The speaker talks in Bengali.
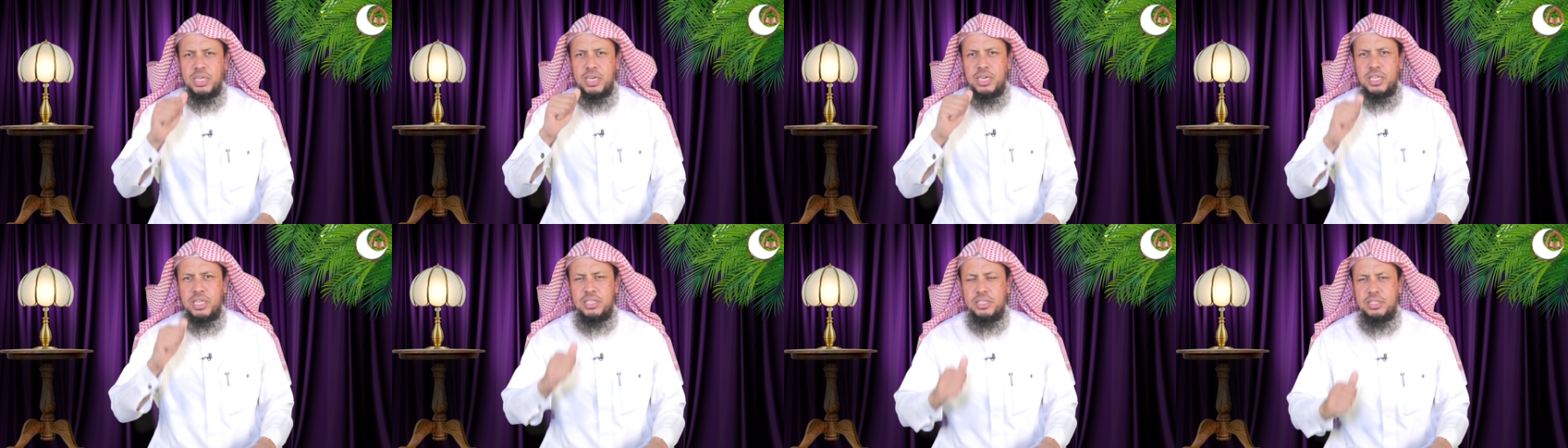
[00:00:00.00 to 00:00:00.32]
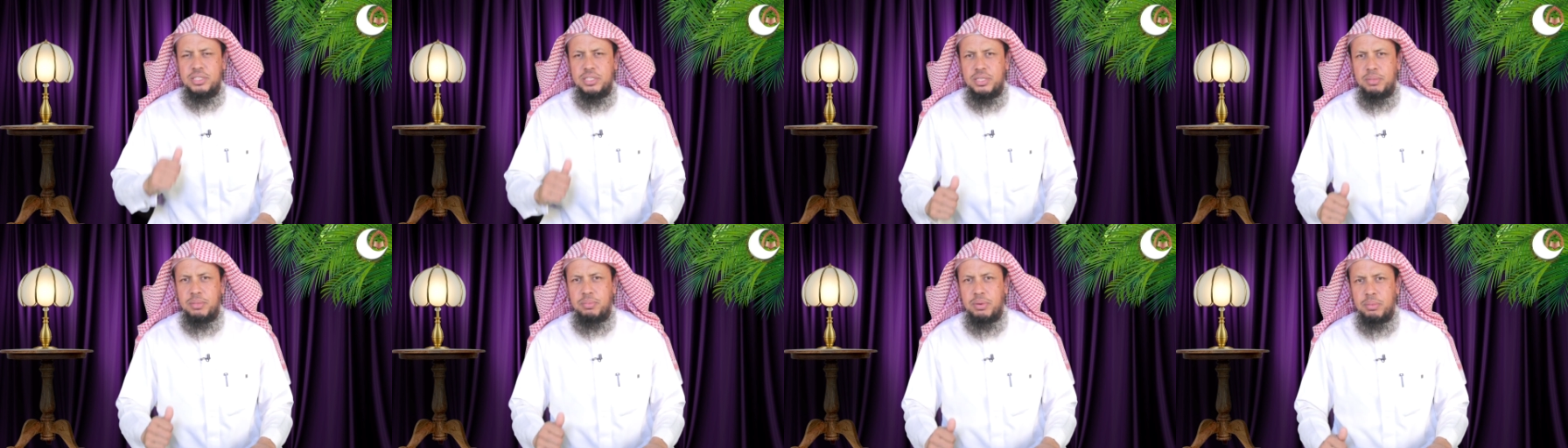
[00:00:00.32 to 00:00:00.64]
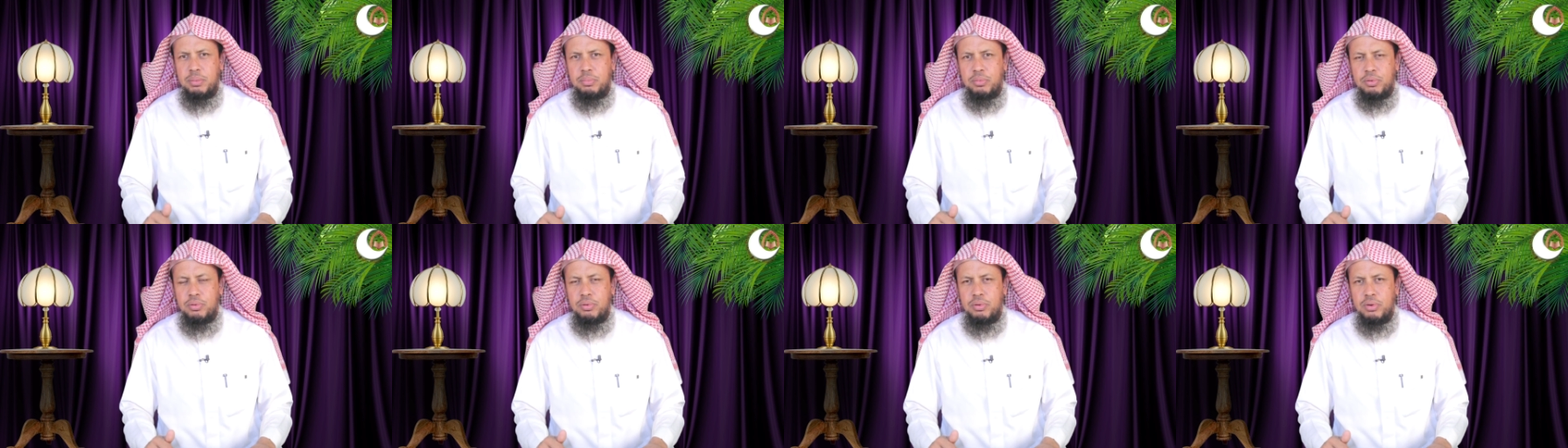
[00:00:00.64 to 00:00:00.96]
জান্নাতে যেতে
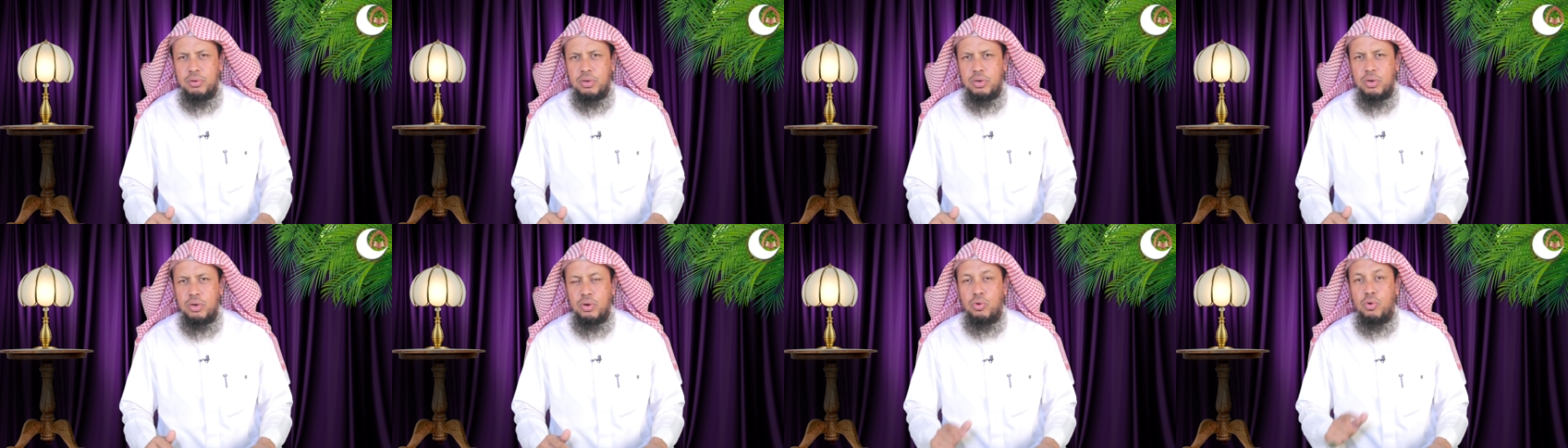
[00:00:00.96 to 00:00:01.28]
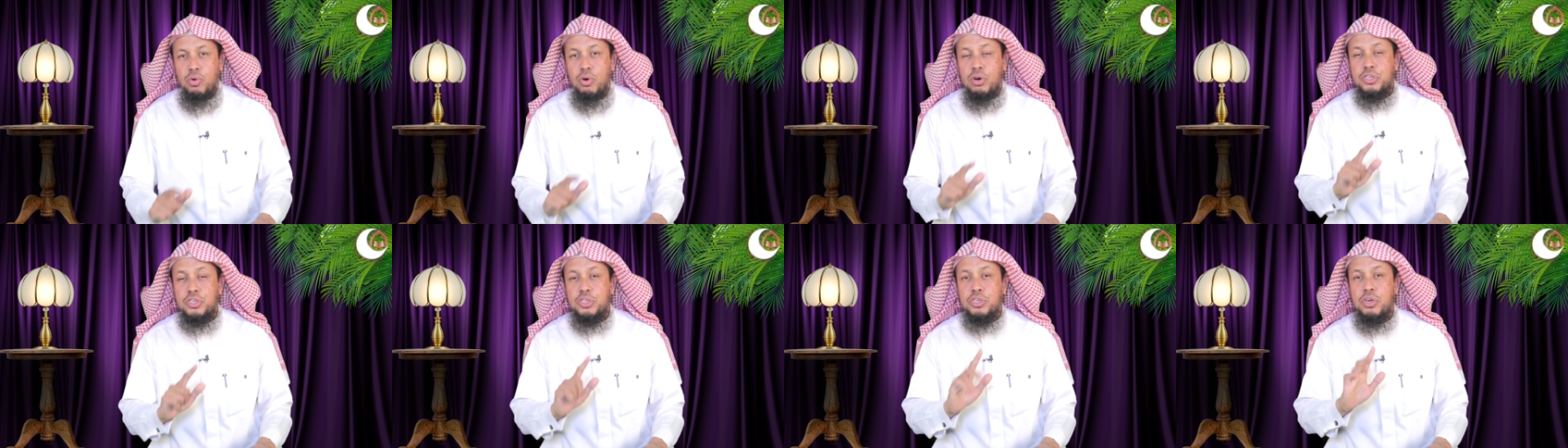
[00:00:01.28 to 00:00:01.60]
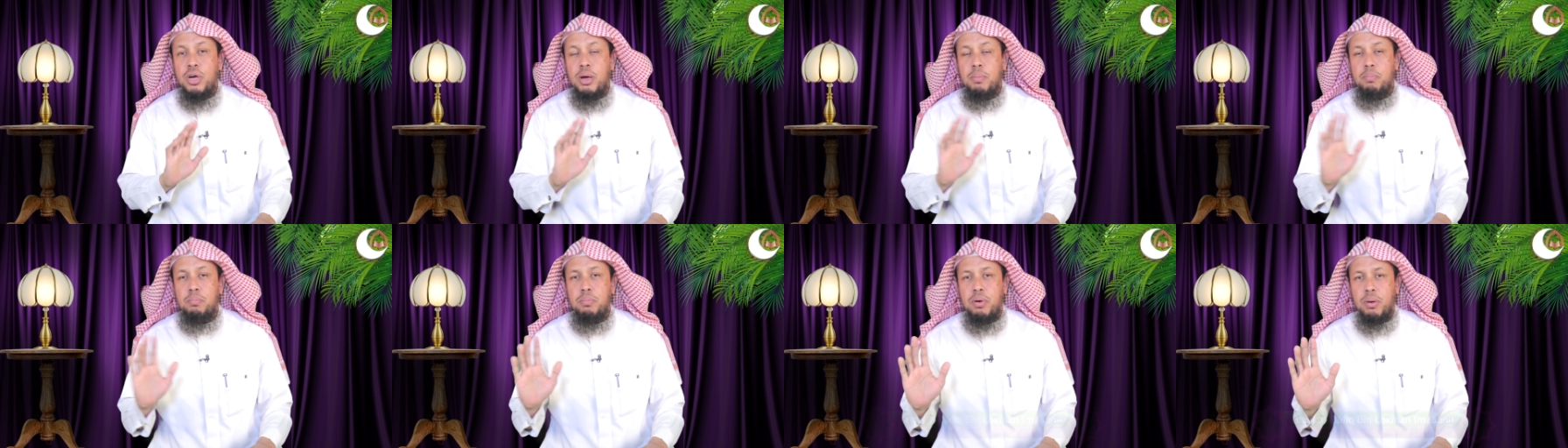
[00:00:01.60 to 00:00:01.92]
পারবো
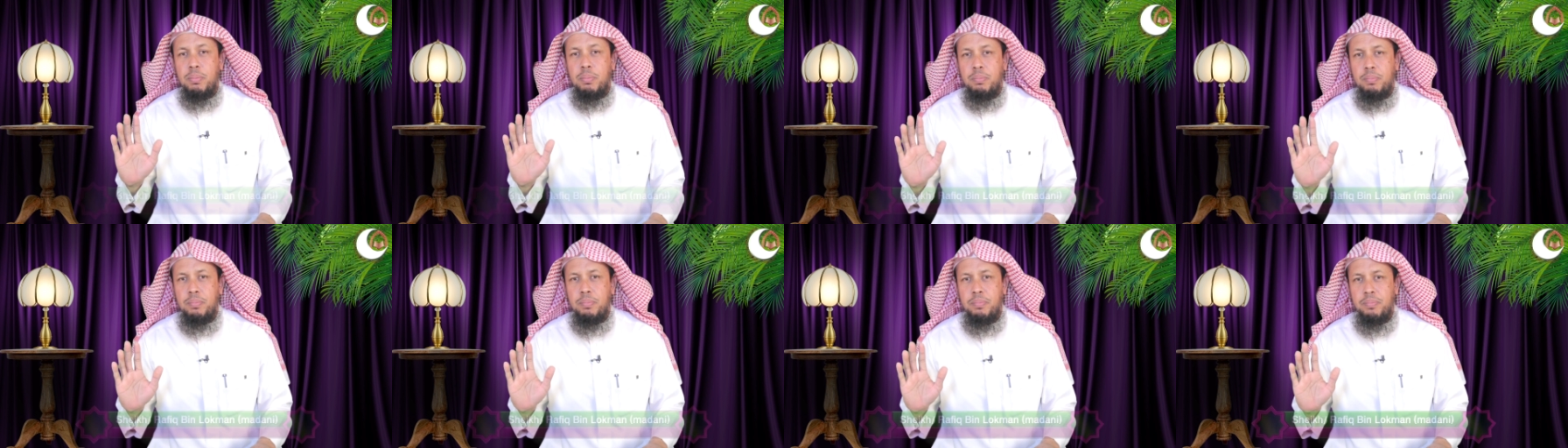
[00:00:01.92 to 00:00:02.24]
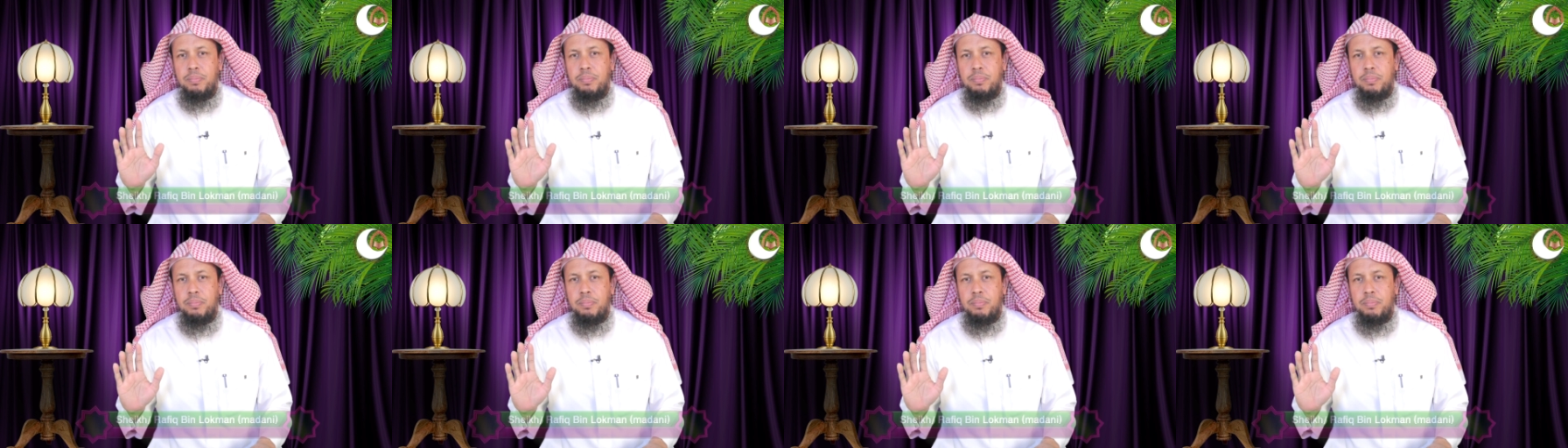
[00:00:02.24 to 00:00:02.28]
অসম্ভব